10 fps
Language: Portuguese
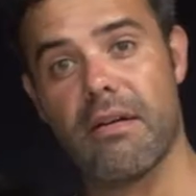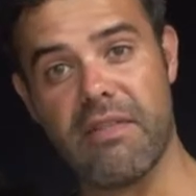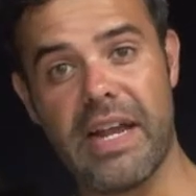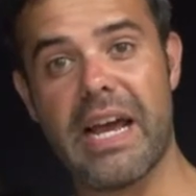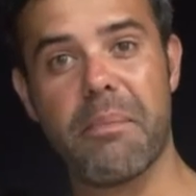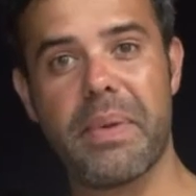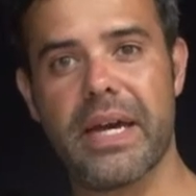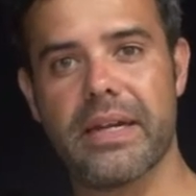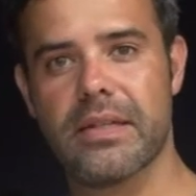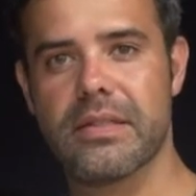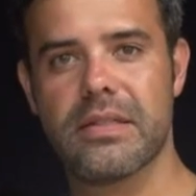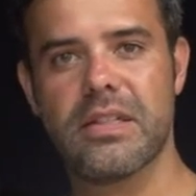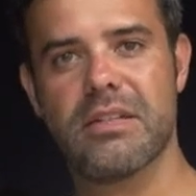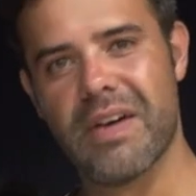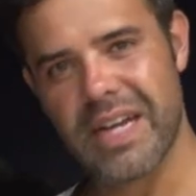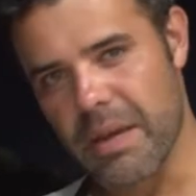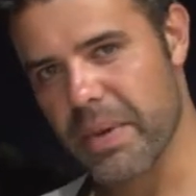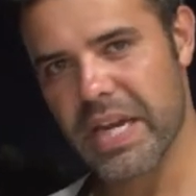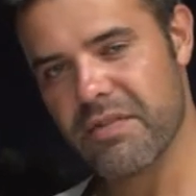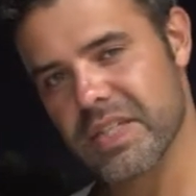vale a pena? Vale a
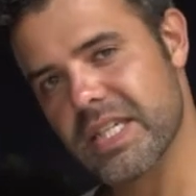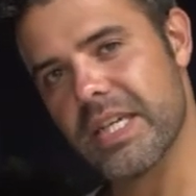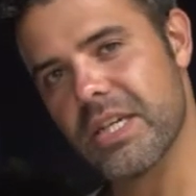pena fazer